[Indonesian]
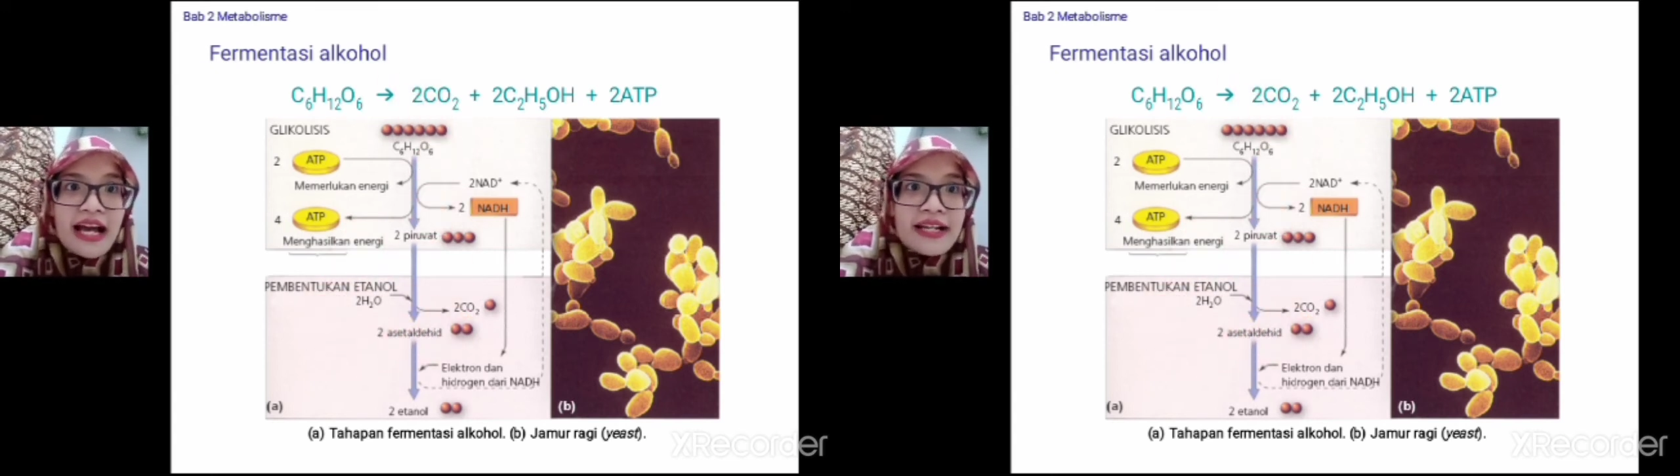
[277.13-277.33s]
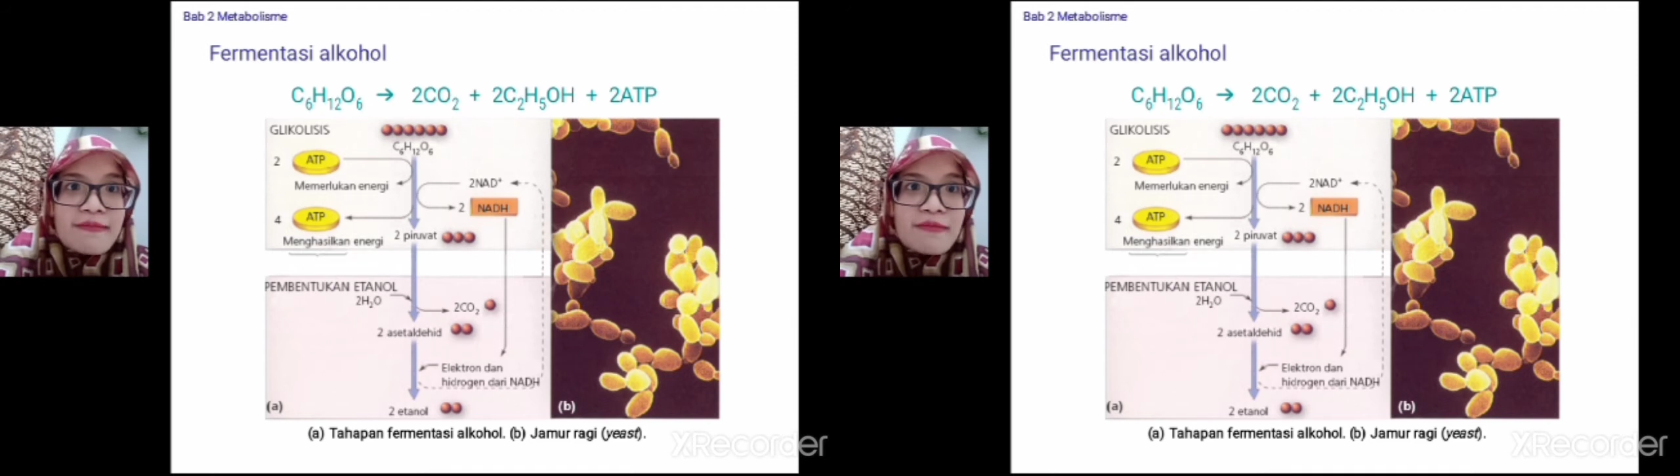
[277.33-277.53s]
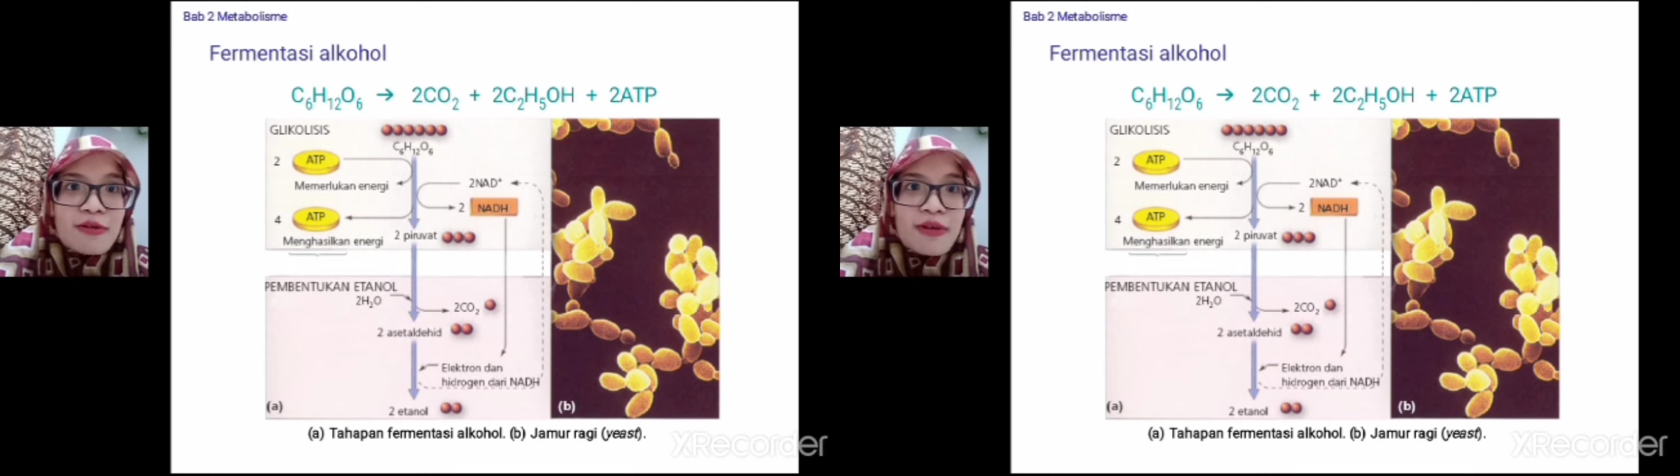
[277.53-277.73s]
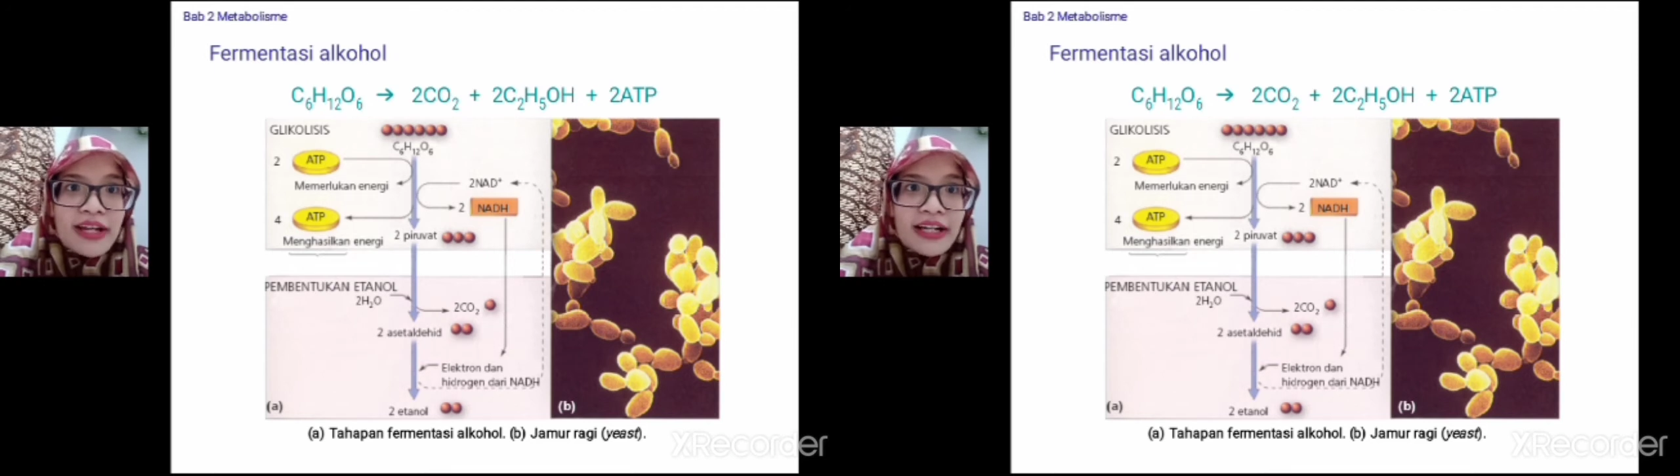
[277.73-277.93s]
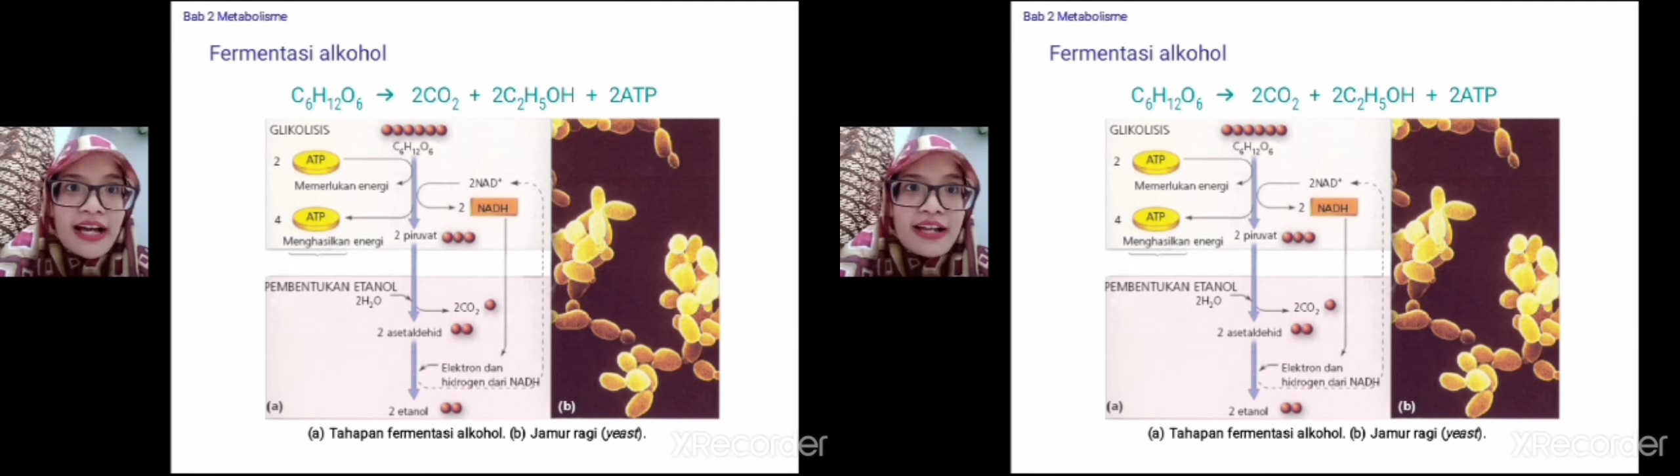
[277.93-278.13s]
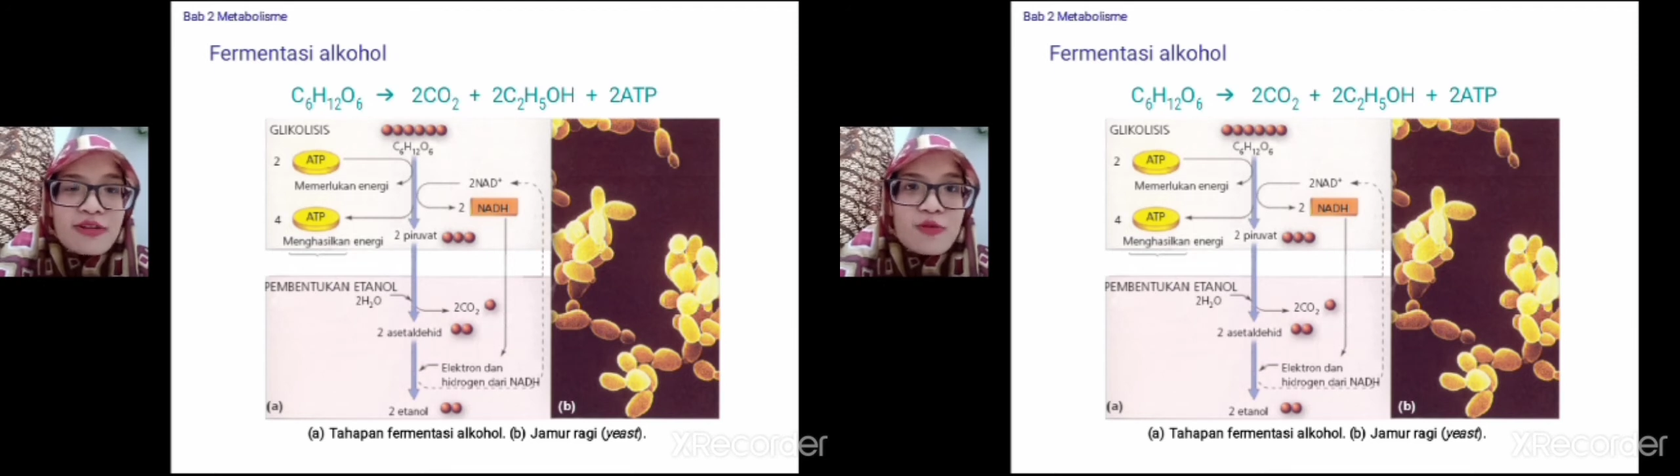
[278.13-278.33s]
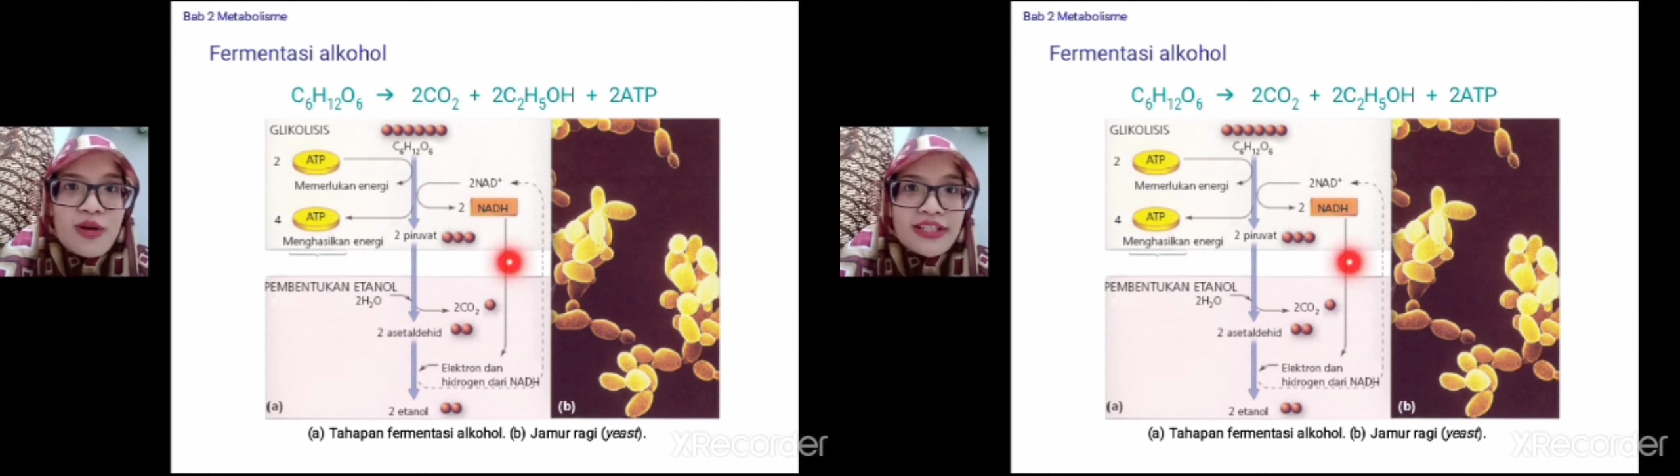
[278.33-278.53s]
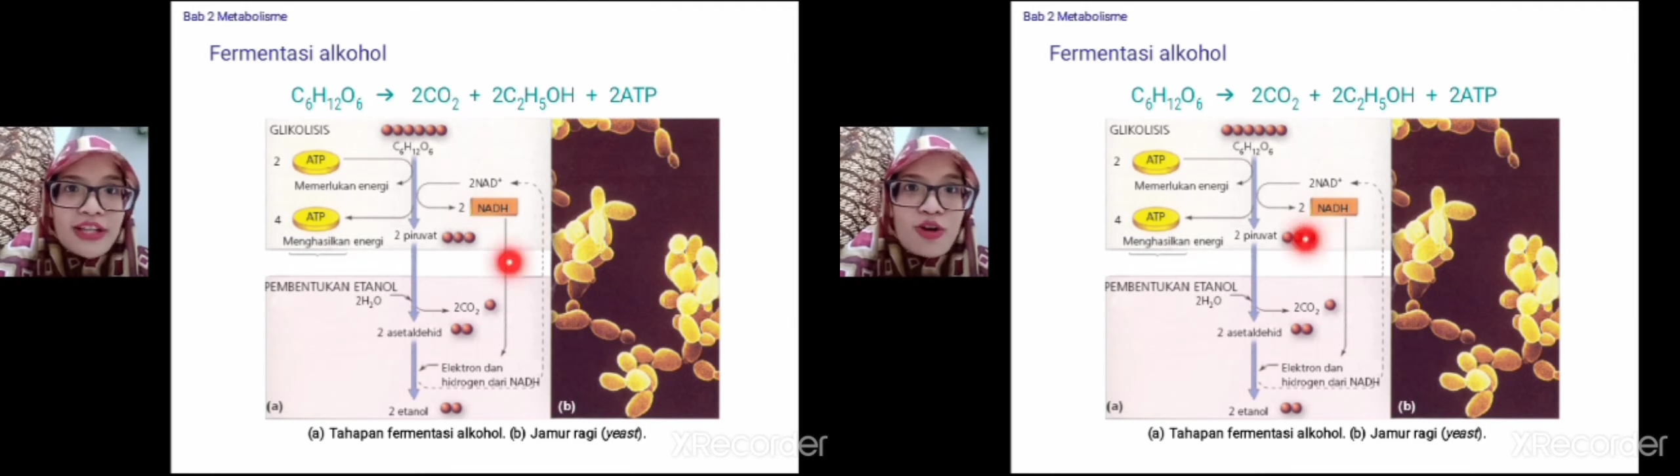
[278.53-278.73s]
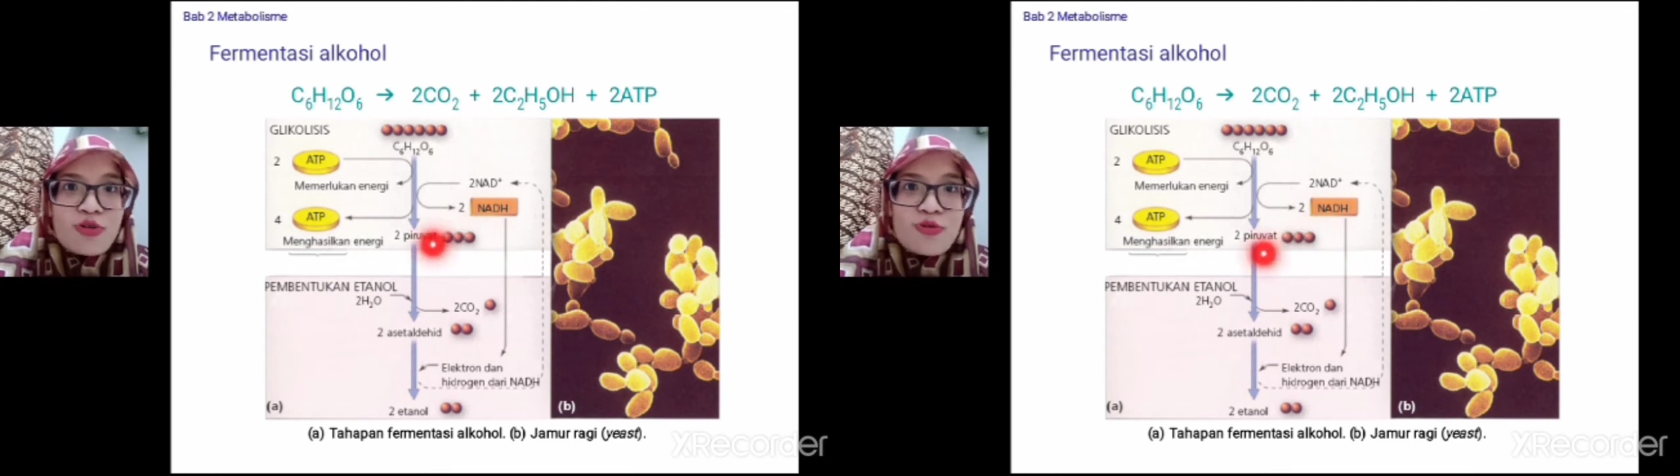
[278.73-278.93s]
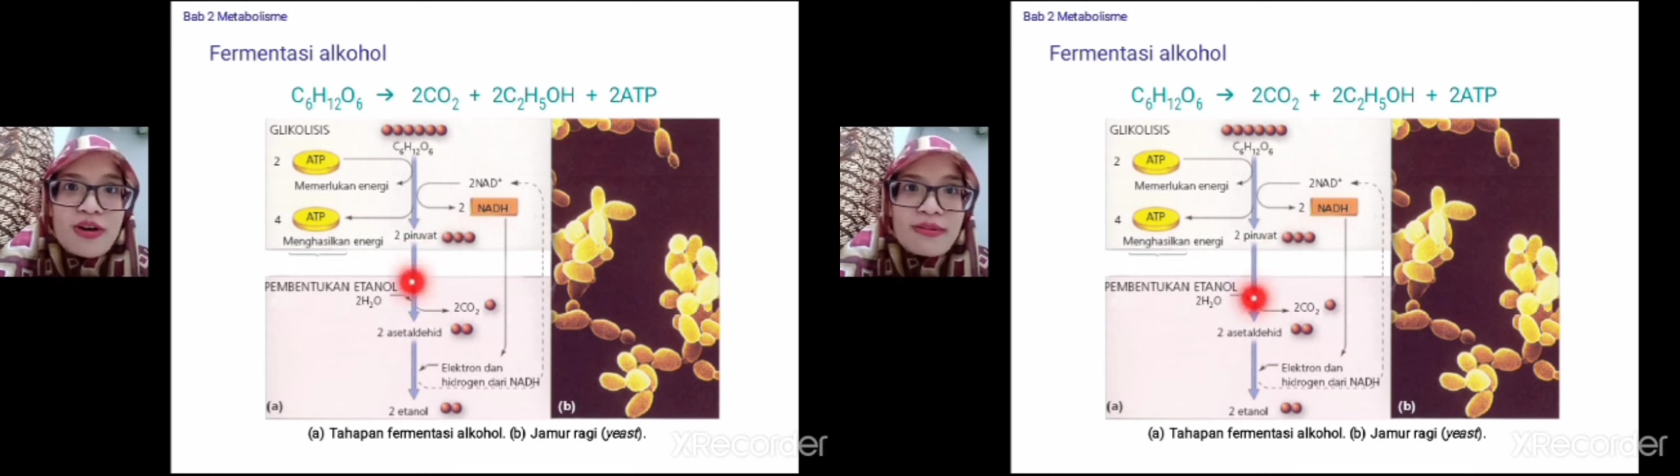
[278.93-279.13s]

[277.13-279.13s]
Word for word: ada mengeluarkan 2 CO2